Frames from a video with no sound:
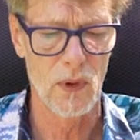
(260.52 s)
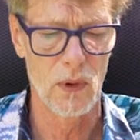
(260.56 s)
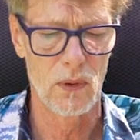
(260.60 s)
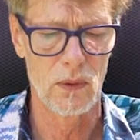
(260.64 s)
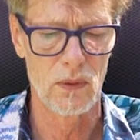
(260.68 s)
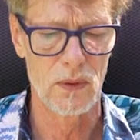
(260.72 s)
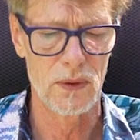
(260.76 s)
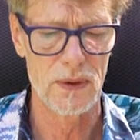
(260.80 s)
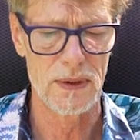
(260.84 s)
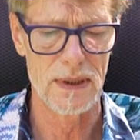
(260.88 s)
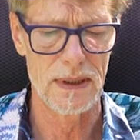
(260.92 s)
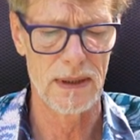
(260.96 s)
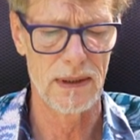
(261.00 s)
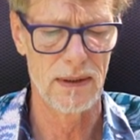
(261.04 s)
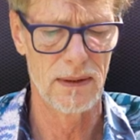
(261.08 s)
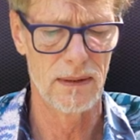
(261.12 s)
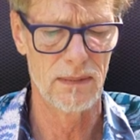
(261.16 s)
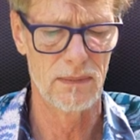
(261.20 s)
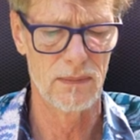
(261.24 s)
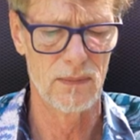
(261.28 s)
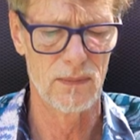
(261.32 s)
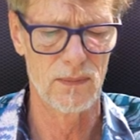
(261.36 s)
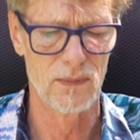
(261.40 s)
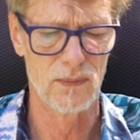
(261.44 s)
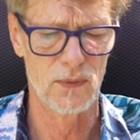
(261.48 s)
und
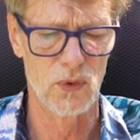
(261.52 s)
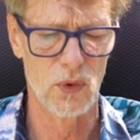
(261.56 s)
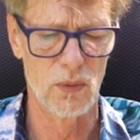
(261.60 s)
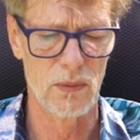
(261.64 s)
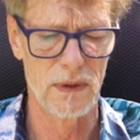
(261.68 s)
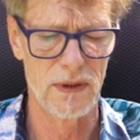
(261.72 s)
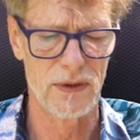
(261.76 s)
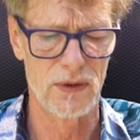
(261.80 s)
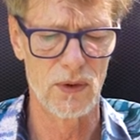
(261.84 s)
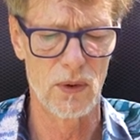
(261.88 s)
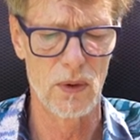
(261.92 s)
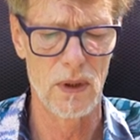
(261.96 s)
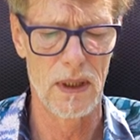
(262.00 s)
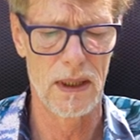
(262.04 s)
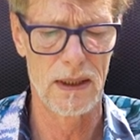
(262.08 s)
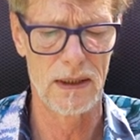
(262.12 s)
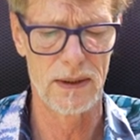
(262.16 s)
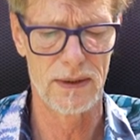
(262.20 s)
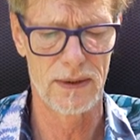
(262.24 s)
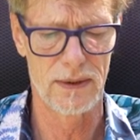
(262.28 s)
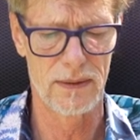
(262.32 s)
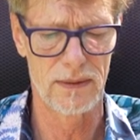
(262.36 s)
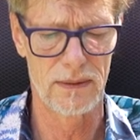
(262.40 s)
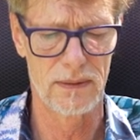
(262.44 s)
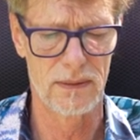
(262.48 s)
ähm, somit soll
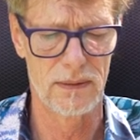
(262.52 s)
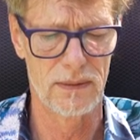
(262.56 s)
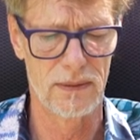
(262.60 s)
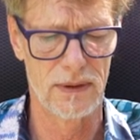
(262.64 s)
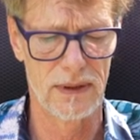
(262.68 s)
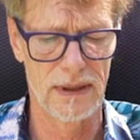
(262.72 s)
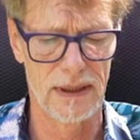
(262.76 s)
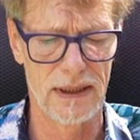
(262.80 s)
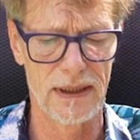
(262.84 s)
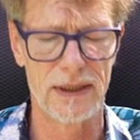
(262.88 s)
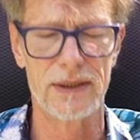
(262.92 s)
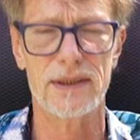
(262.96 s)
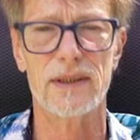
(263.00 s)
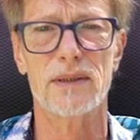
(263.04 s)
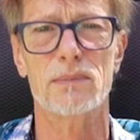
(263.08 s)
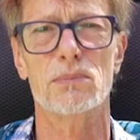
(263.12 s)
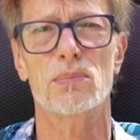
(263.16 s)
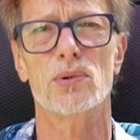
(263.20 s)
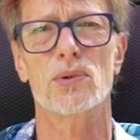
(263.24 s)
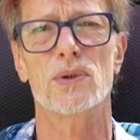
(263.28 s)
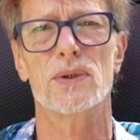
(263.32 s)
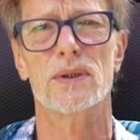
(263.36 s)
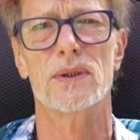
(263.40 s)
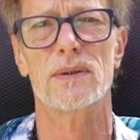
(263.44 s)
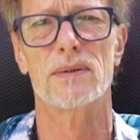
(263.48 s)
halt äh, die
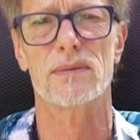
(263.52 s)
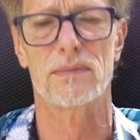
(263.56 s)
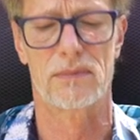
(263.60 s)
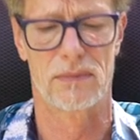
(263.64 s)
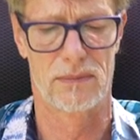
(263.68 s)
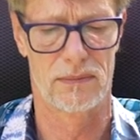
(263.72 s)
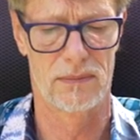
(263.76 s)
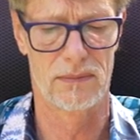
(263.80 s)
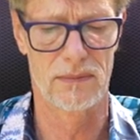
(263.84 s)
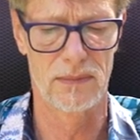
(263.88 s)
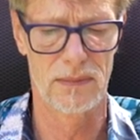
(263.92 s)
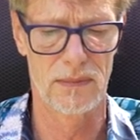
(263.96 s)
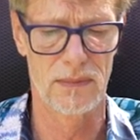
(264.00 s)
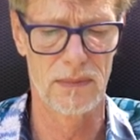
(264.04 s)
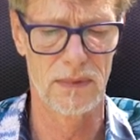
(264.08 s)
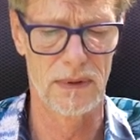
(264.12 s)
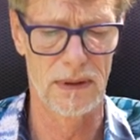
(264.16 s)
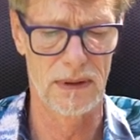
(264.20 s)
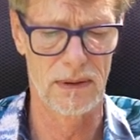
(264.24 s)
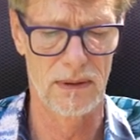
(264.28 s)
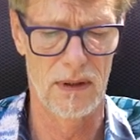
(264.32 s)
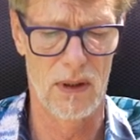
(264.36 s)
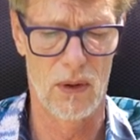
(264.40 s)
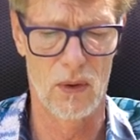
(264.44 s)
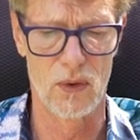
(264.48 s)

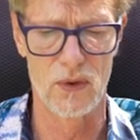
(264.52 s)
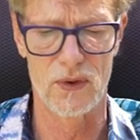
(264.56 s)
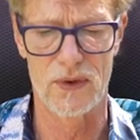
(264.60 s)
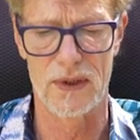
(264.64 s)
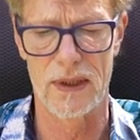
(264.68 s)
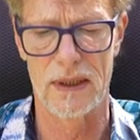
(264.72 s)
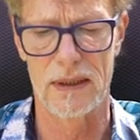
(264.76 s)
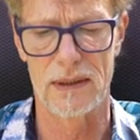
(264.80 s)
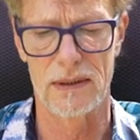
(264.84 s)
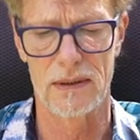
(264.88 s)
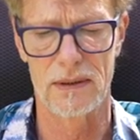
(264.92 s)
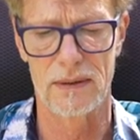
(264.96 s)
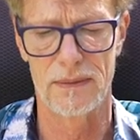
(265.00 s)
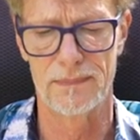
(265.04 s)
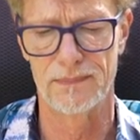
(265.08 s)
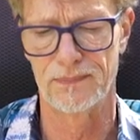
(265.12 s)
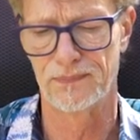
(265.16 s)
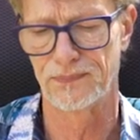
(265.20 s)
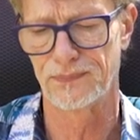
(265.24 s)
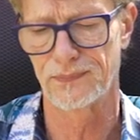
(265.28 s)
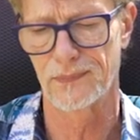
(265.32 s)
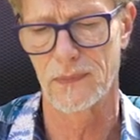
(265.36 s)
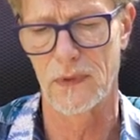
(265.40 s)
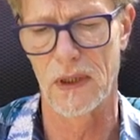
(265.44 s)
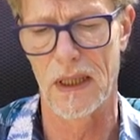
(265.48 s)
Richterbund-Aussage
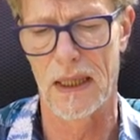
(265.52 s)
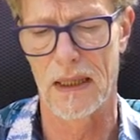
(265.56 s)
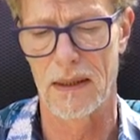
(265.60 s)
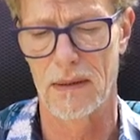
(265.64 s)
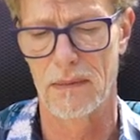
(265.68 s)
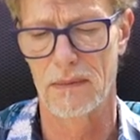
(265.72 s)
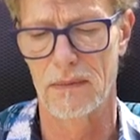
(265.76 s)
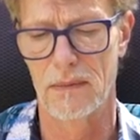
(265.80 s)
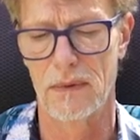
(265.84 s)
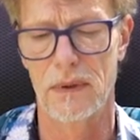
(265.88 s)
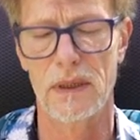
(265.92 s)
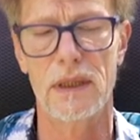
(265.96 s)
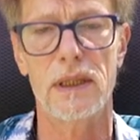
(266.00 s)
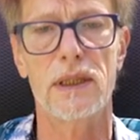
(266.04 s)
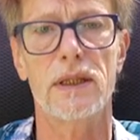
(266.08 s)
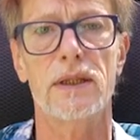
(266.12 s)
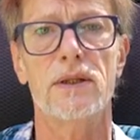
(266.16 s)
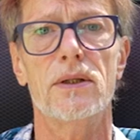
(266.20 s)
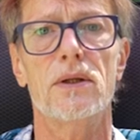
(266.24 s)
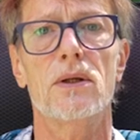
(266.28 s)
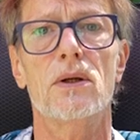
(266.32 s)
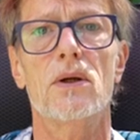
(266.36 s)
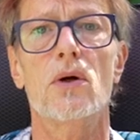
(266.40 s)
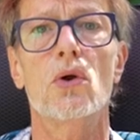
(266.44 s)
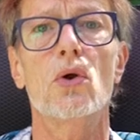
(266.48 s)
äh, ja,
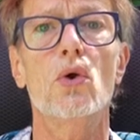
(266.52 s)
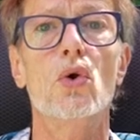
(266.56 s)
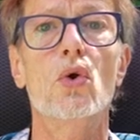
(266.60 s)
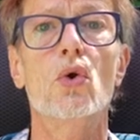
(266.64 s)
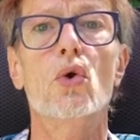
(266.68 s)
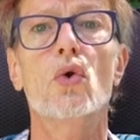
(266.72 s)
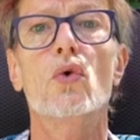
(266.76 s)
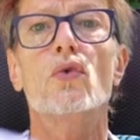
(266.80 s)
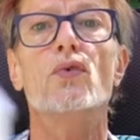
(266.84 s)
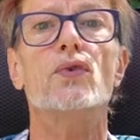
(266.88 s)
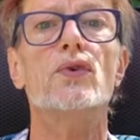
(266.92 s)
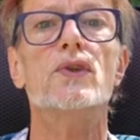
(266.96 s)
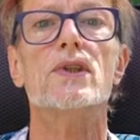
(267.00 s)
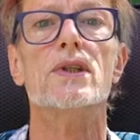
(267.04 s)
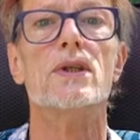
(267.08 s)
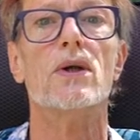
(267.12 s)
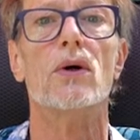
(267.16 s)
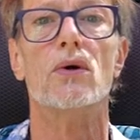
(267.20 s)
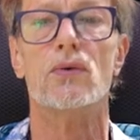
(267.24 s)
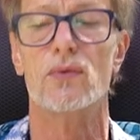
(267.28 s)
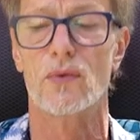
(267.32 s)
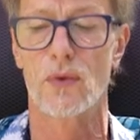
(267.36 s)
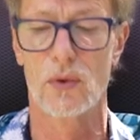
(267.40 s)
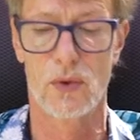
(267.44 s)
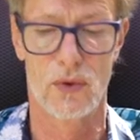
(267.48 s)
in Luft sich
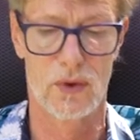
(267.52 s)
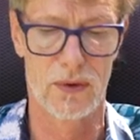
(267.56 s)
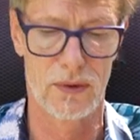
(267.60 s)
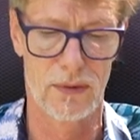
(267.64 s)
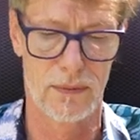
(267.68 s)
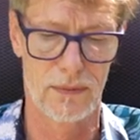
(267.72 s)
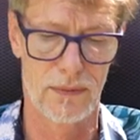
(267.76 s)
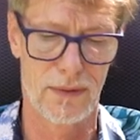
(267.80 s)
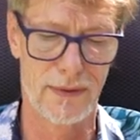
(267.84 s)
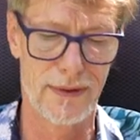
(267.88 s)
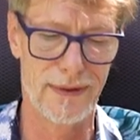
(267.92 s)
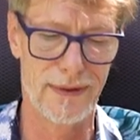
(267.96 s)
auflösen.